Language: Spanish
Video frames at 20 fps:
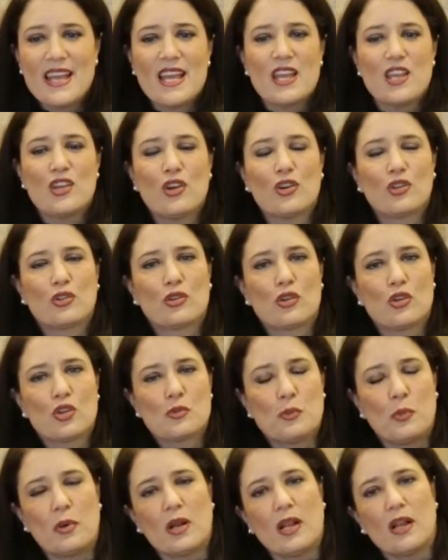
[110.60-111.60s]
Y
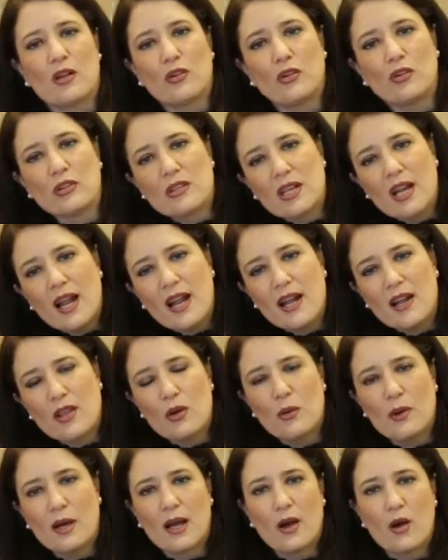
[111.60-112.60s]
otros, por el
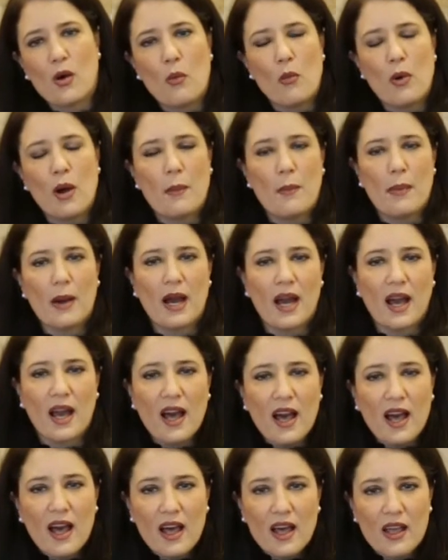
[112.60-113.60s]
contrario, van como
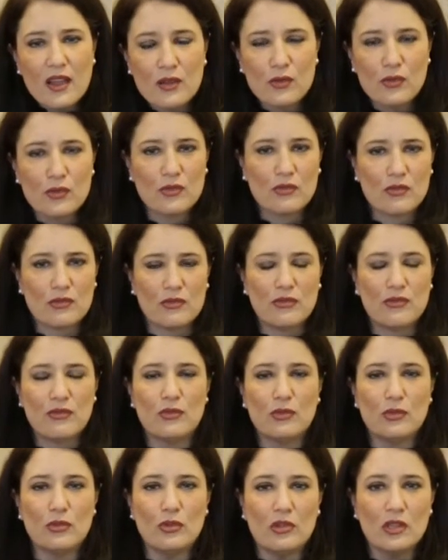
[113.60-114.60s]
apagados,
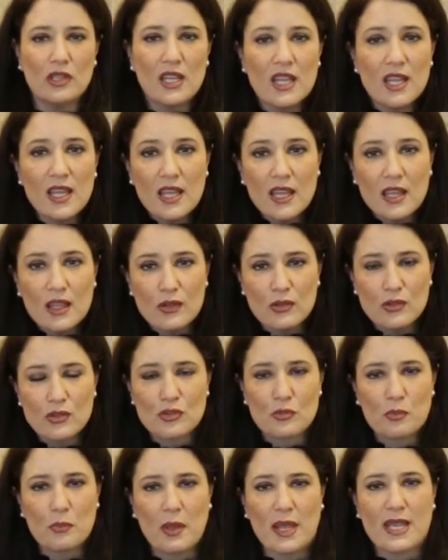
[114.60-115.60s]

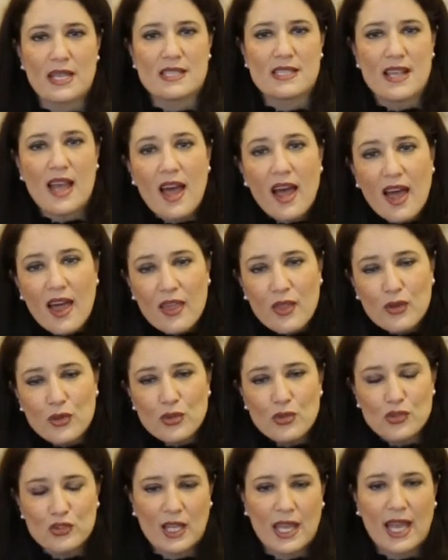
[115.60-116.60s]
fundidos,
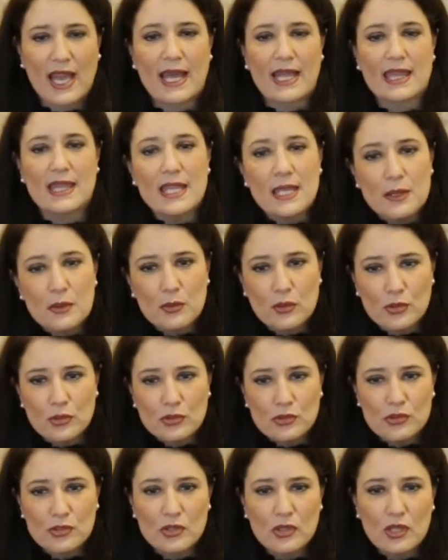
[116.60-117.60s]
pesados,
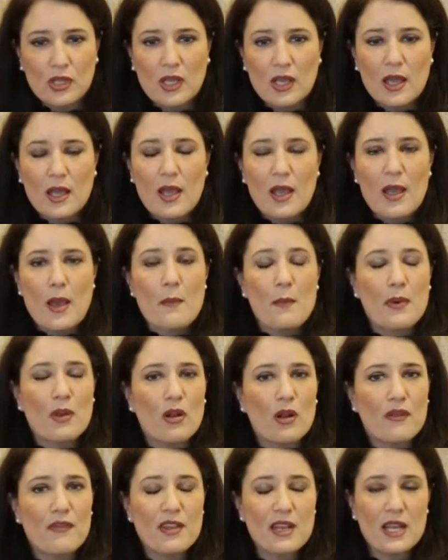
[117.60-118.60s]
negativos.
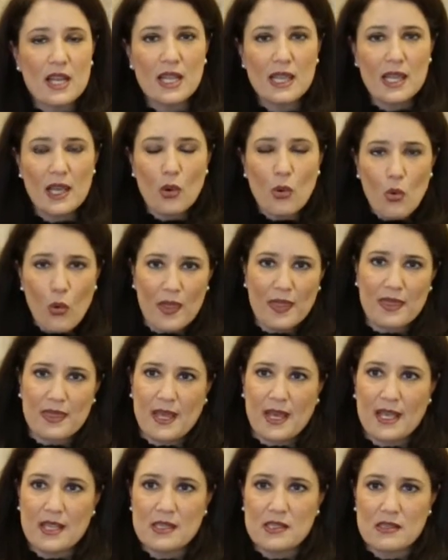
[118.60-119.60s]
Pero al final de
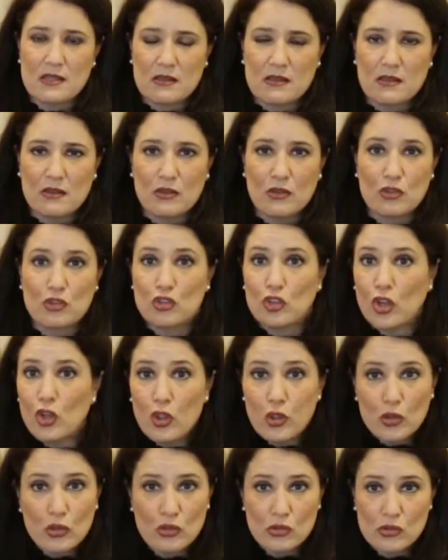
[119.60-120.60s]
cuentas,
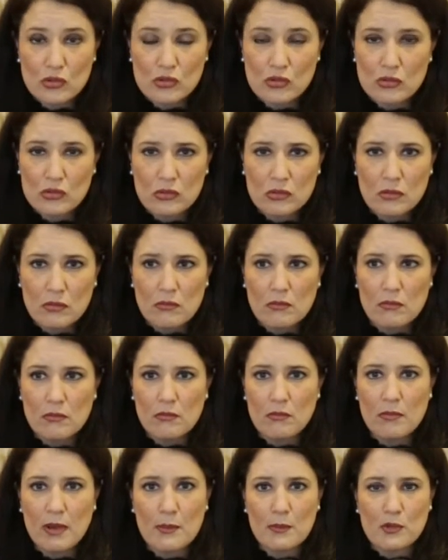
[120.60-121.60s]
todos
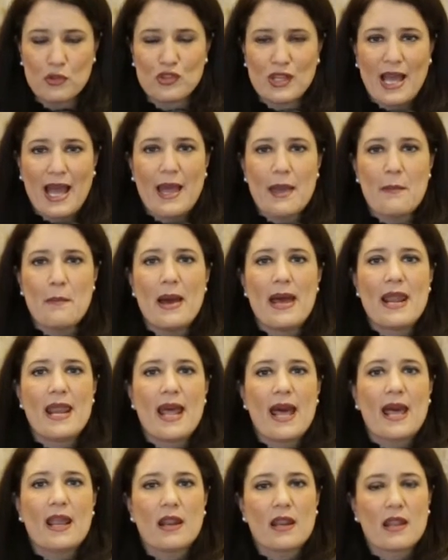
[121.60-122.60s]
vamos a
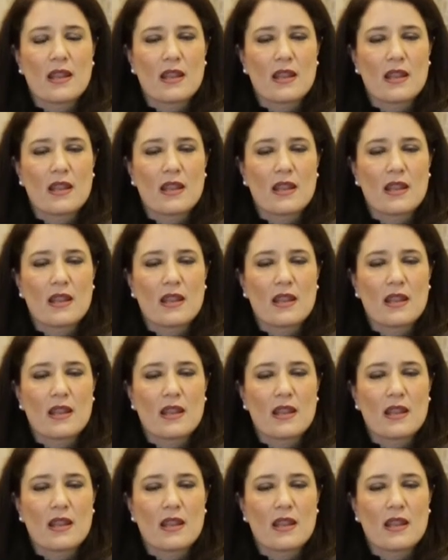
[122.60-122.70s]
emanar